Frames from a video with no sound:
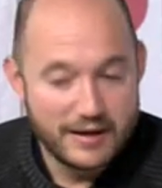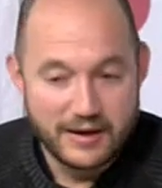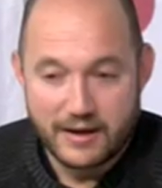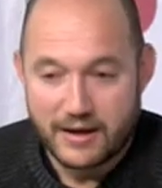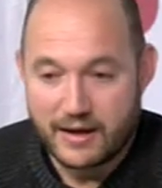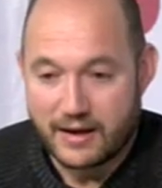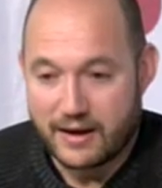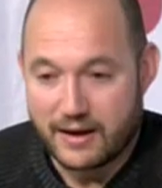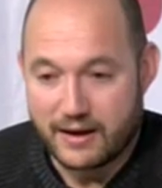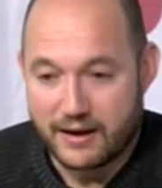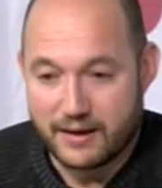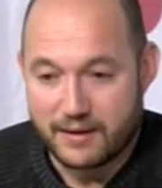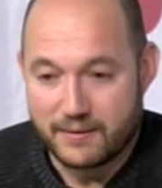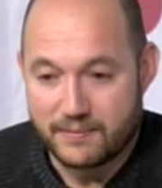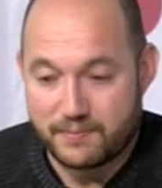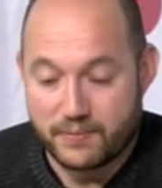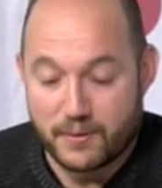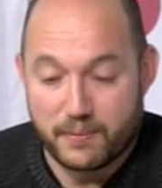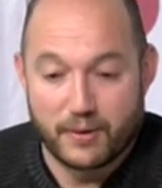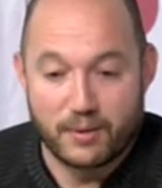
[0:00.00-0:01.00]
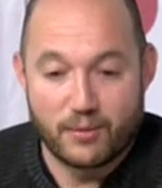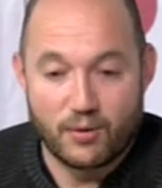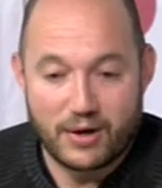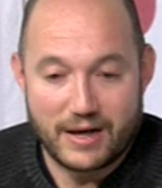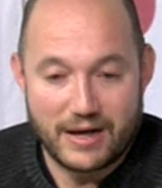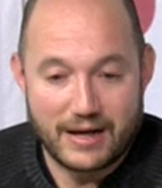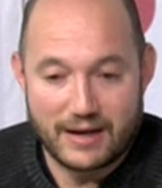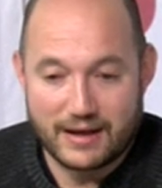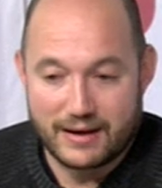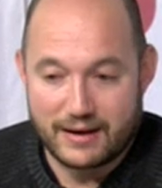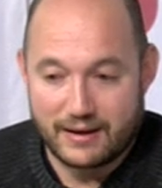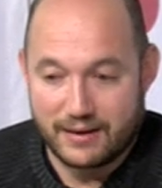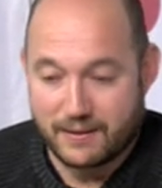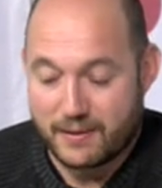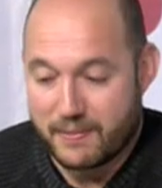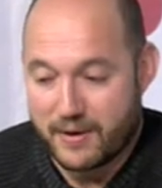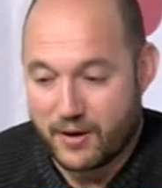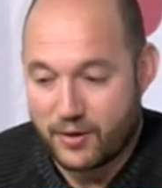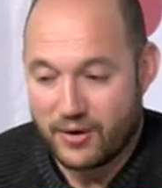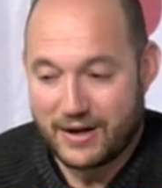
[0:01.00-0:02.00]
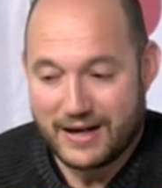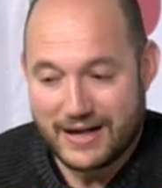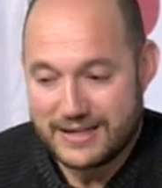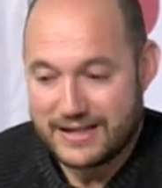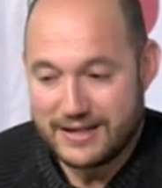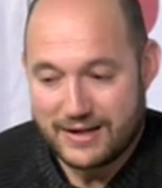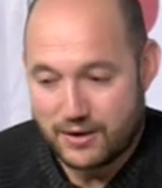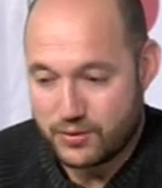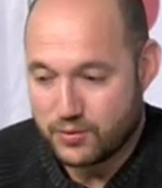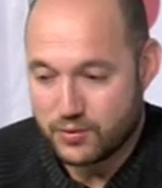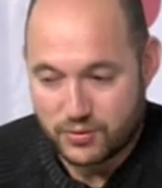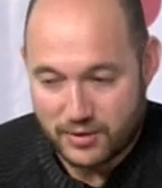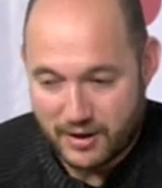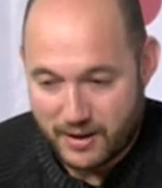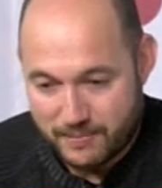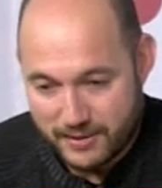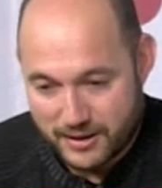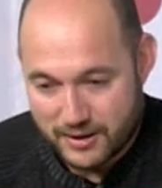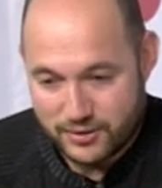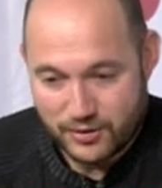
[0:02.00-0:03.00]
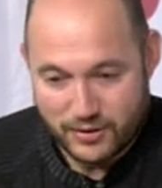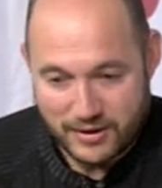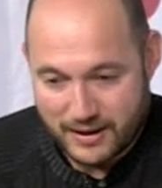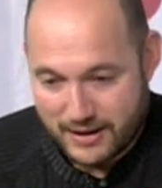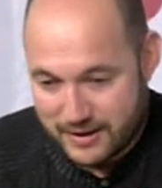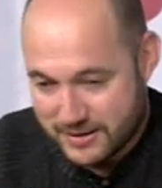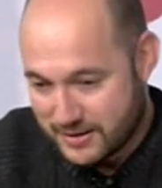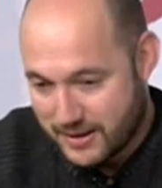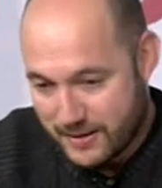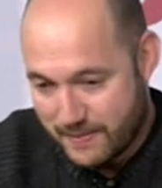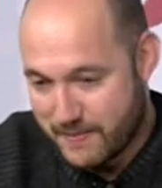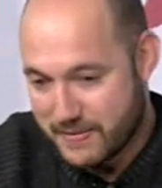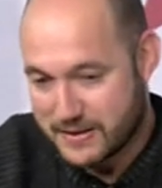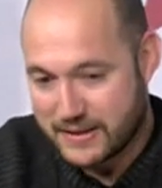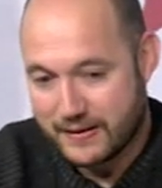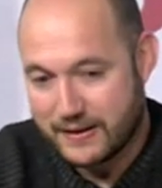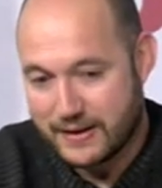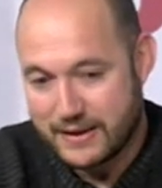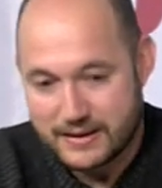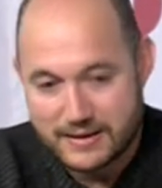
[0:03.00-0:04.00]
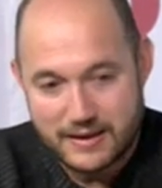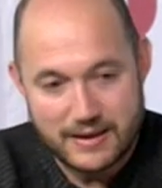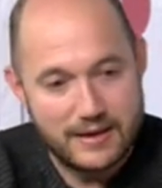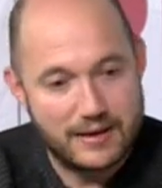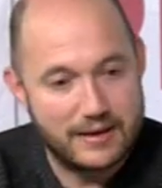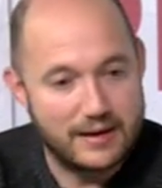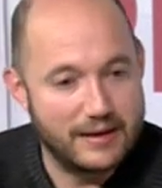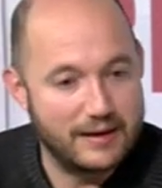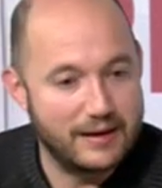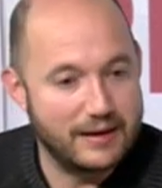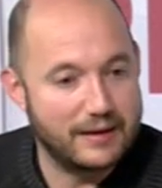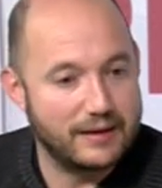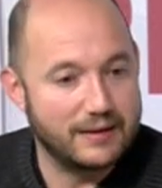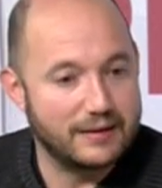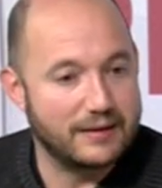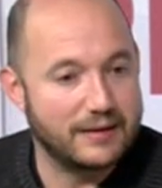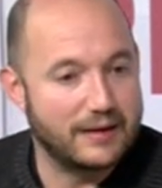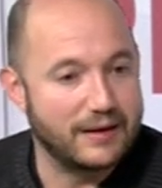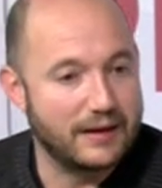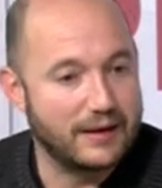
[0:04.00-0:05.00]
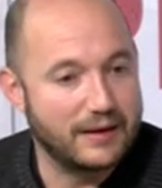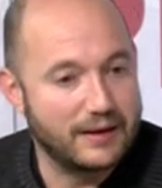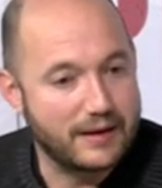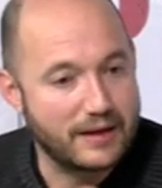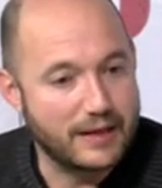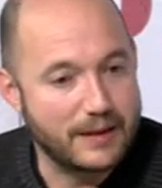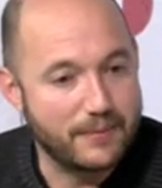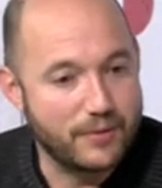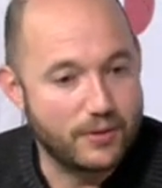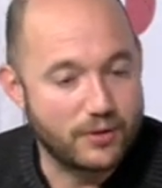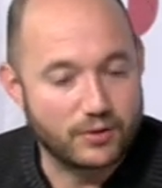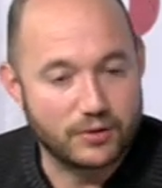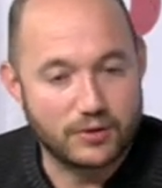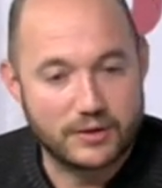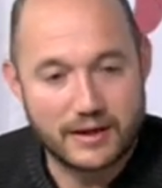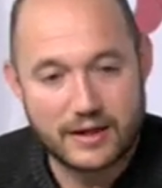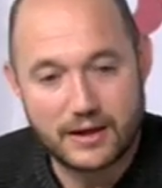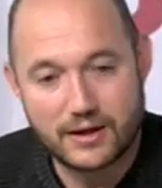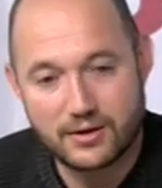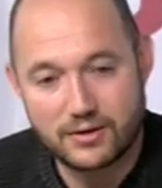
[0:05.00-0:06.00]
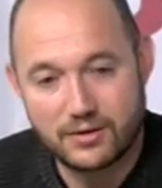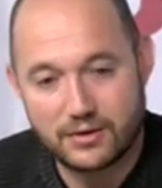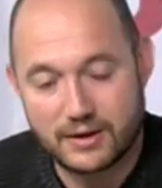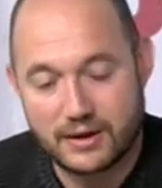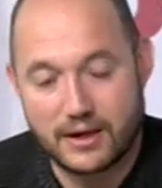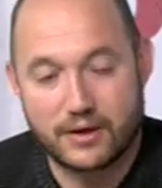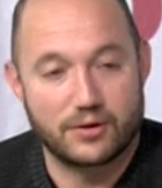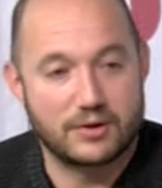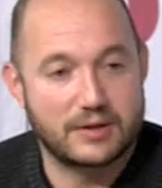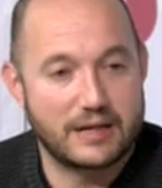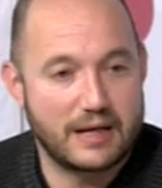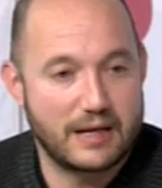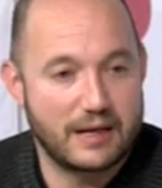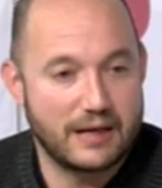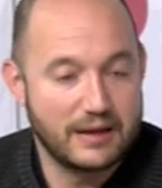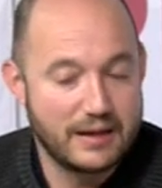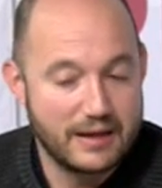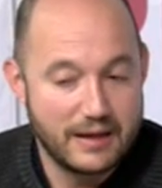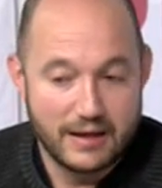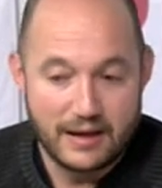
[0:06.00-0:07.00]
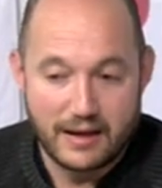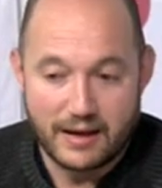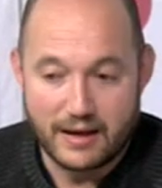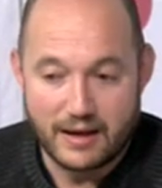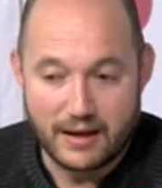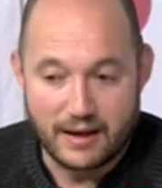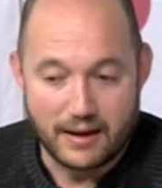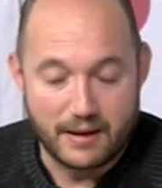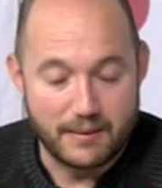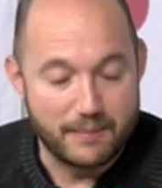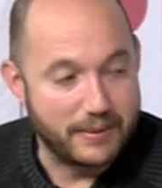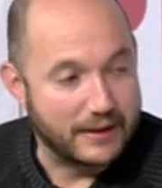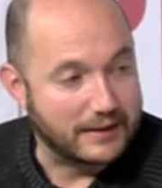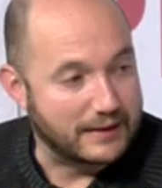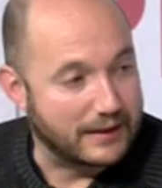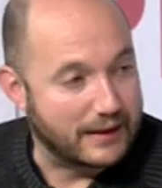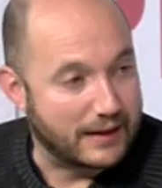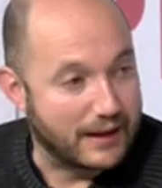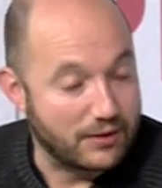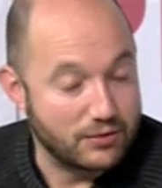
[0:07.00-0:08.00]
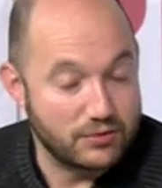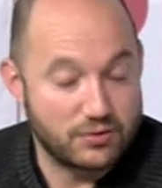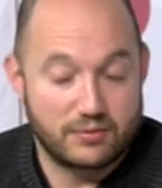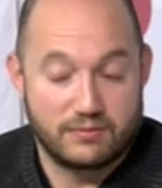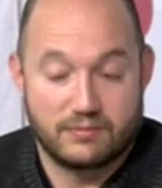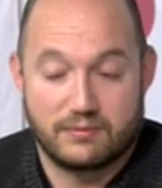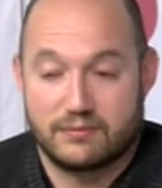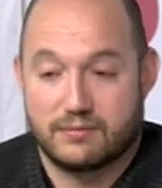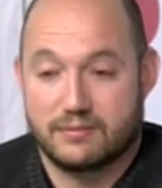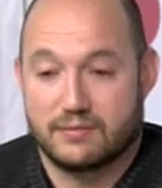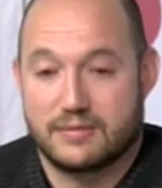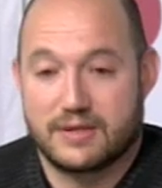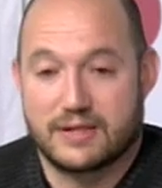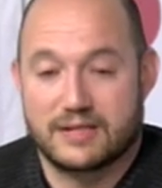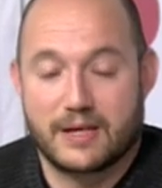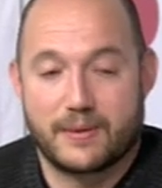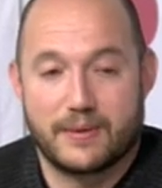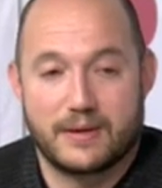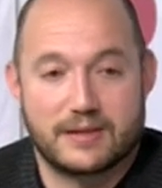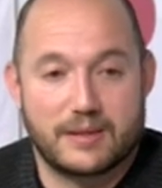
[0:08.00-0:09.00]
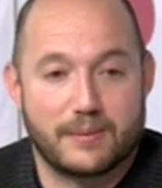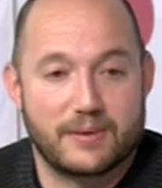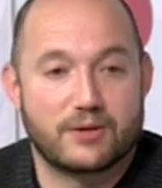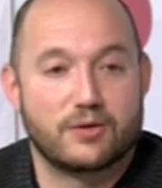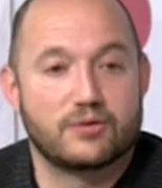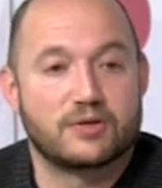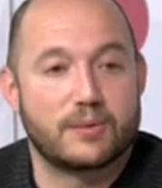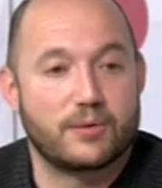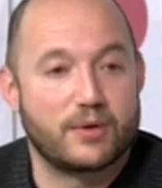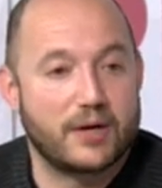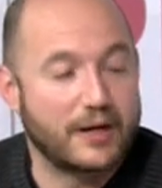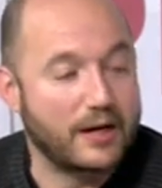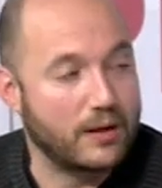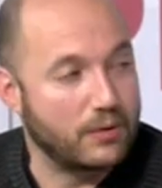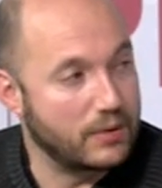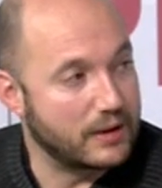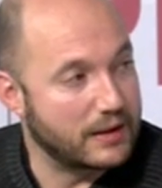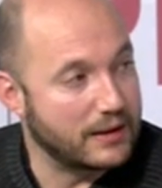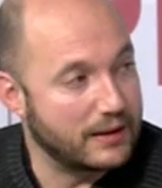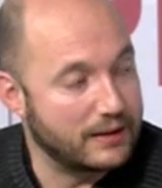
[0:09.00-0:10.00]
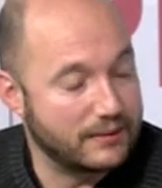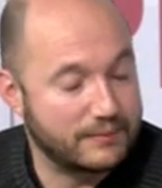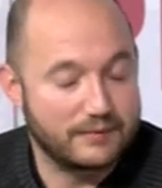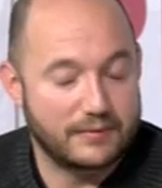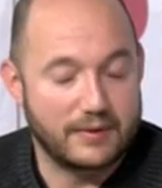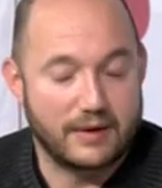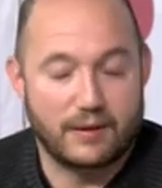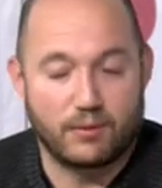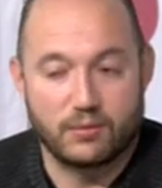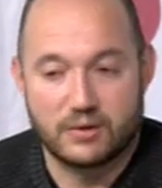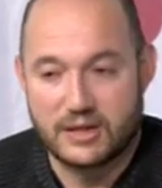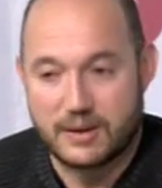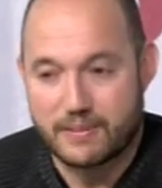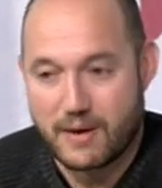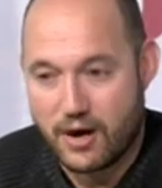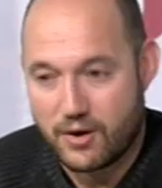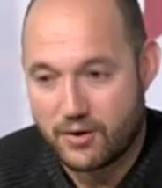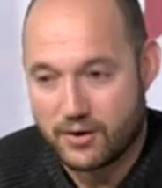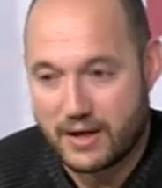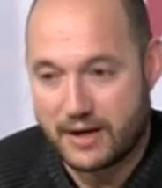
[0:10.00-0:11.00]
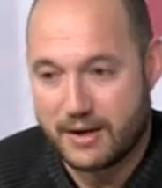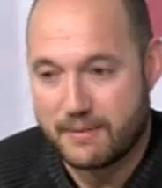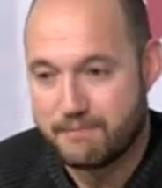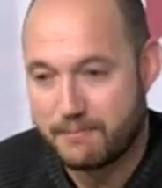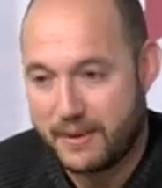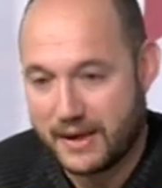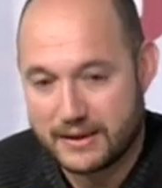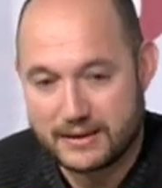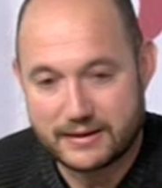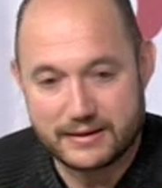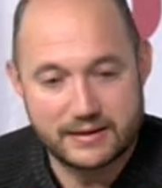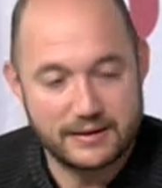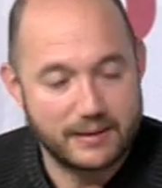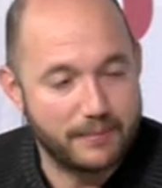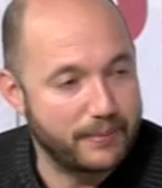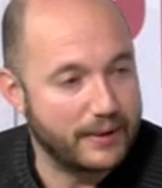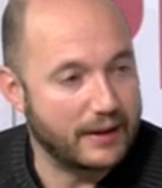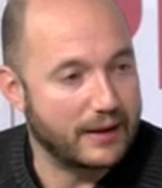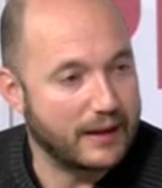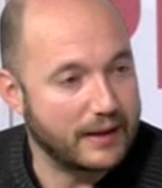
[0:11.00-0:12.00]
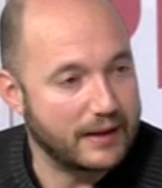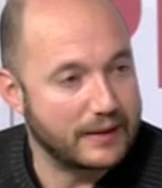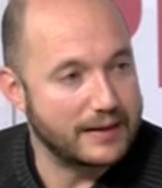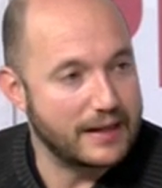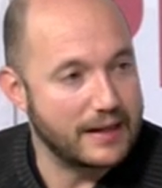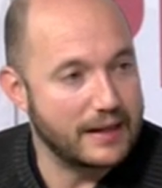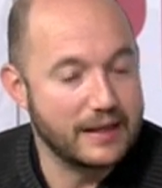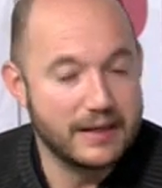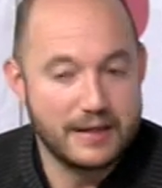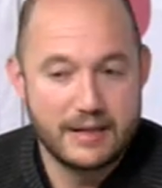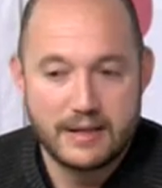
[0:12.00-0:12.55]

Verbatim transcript: eh, provocara que el balón cayera justo a la persona que estaba más adelantada del, equipo contrario y anotara el empate a dos. Te sabes, te vas con sabor agridulce, eh, última hora, el empate, siempre ahí y tal,